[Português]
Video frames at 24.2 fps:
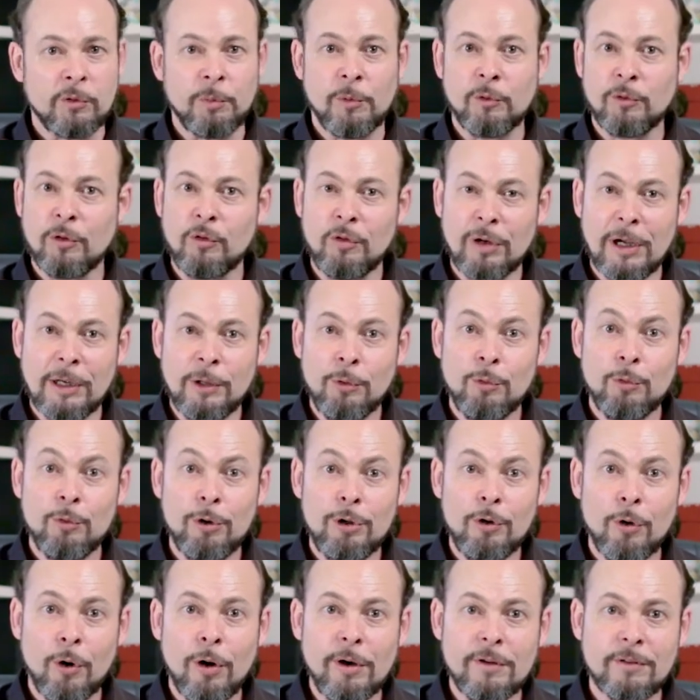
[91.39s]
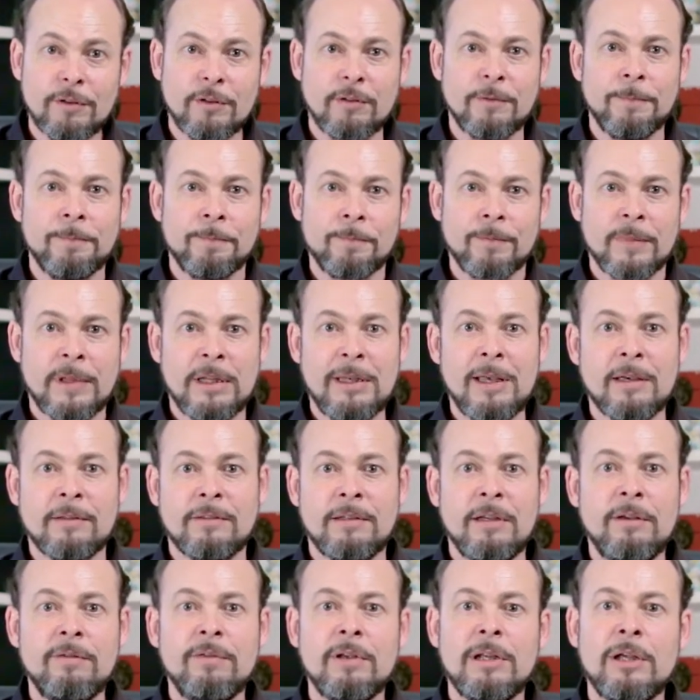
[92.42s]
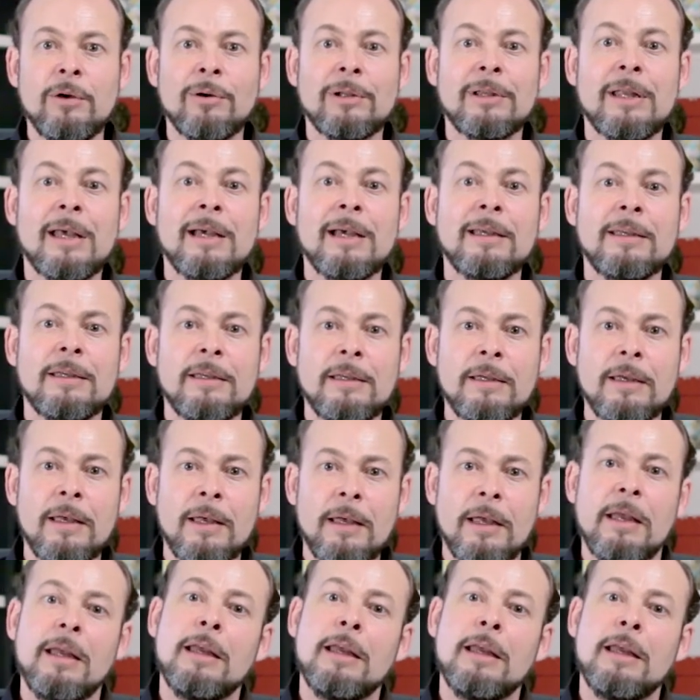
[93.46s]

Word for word: as pessoas ficariam curiosas e assim viriam até aqui.